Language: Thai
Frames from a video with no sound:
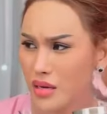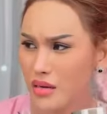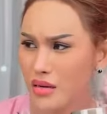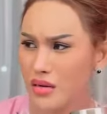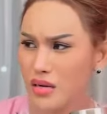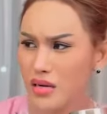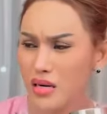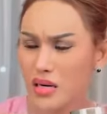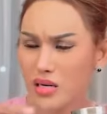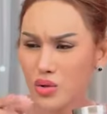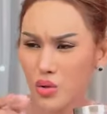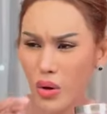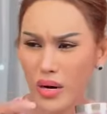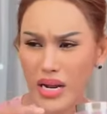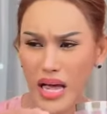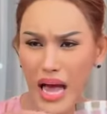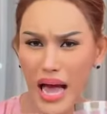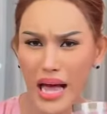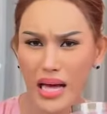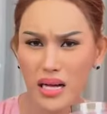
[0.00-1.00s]
คือตัว
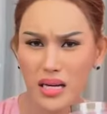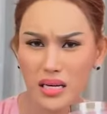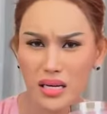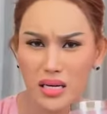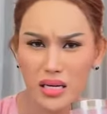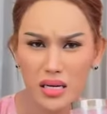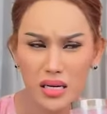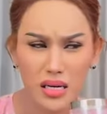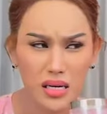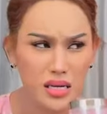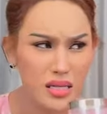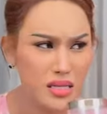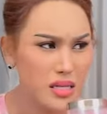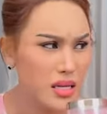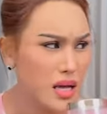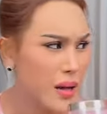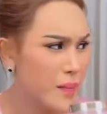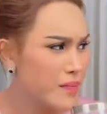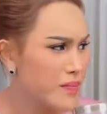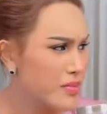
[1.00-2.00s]
เนี้ย
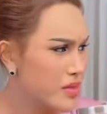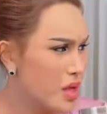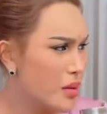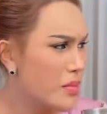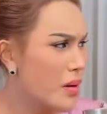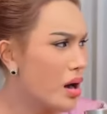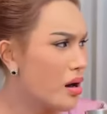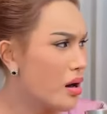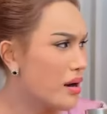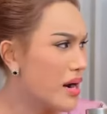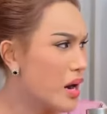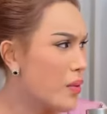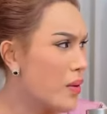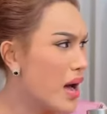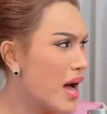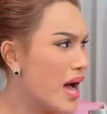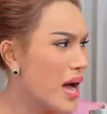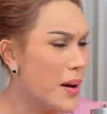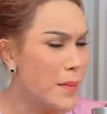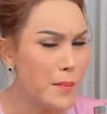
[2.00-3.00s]
ต้องบอกก่อนนะ
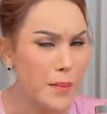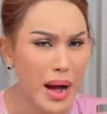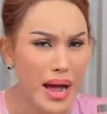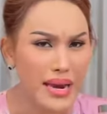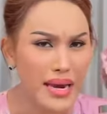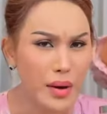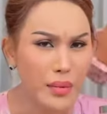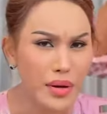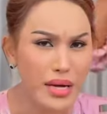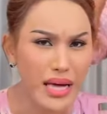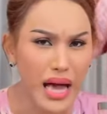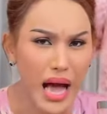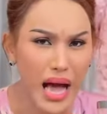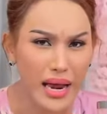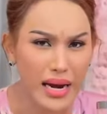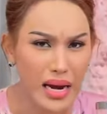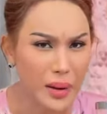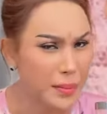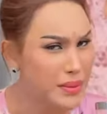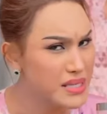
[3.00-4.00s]
ว่าใหม่ดาวิกา
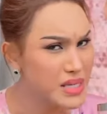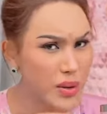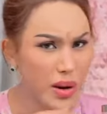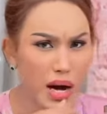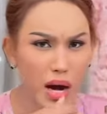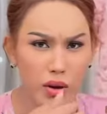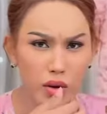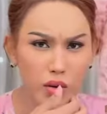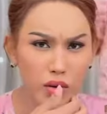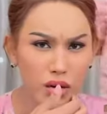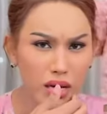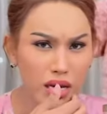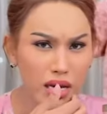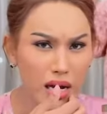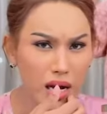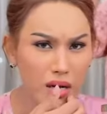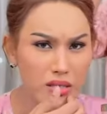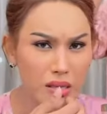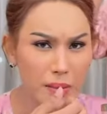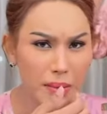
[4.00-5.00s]
เนี่ยไม่ใช่ว่าเขาอยู่
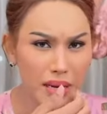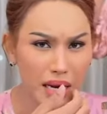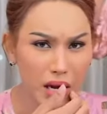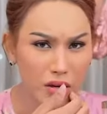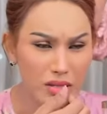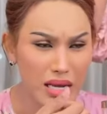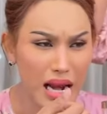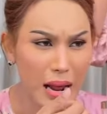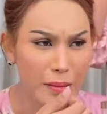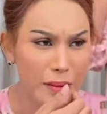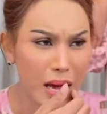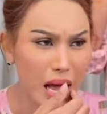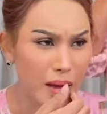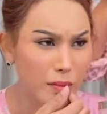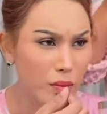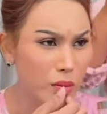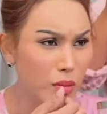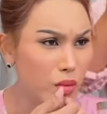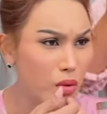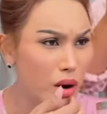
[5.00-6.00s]
ดีๆเขาจะไม่เขาจะรับใคร
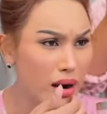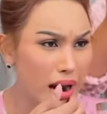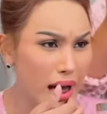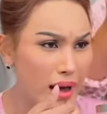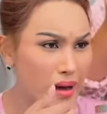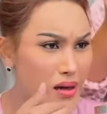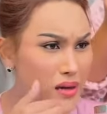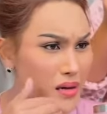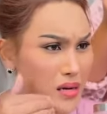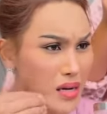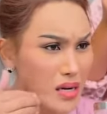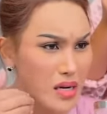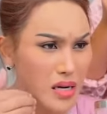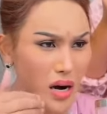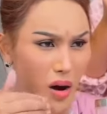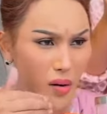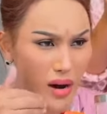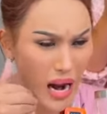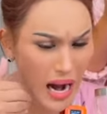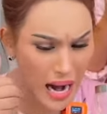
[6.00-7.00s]
มั่วๆนะ
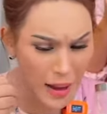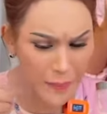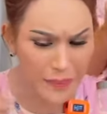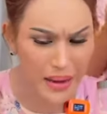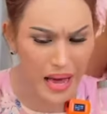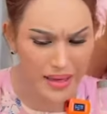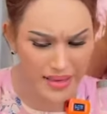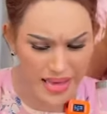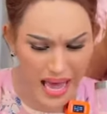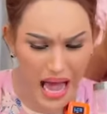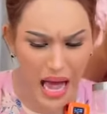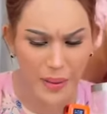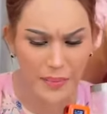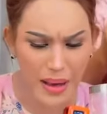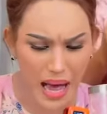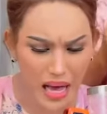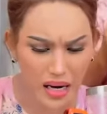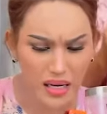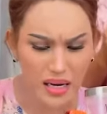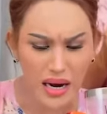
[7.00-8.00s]
เขางานรับงานยาก
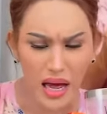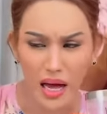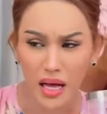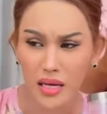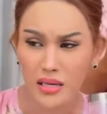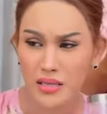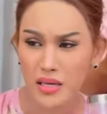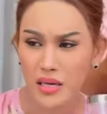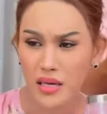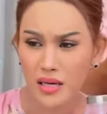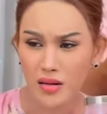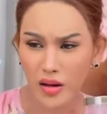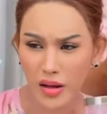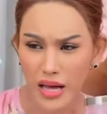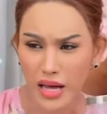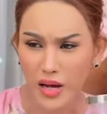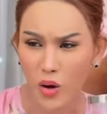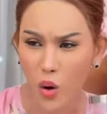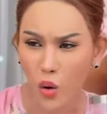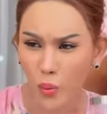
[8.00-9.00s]
มากเลยนะก็
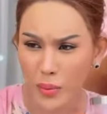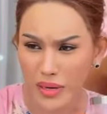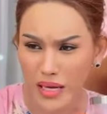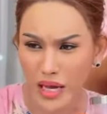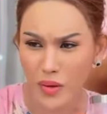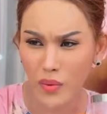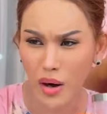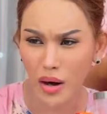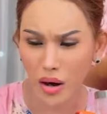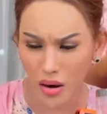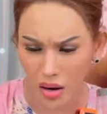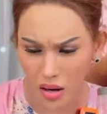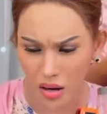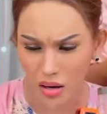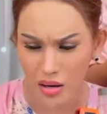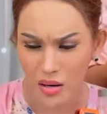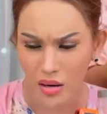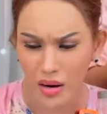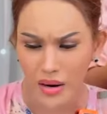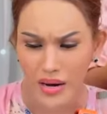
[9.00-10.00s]
ยังงงเหมือนกันว่าเออ
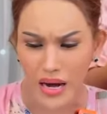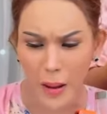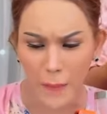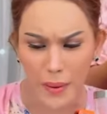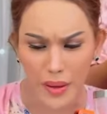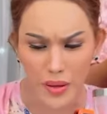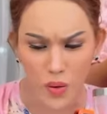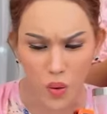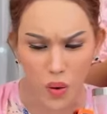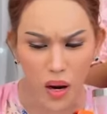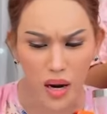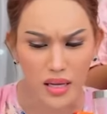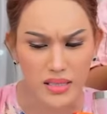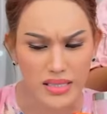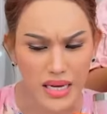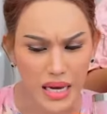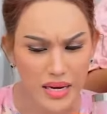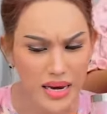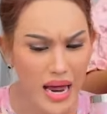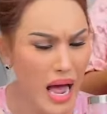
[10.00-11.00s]
ดับเบิลยูคาลลา
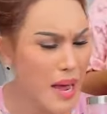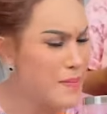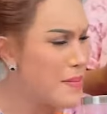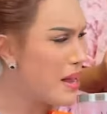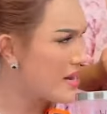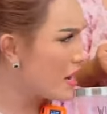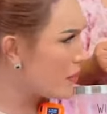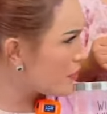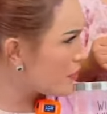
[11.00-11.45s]
เจนได้ใหม่ดา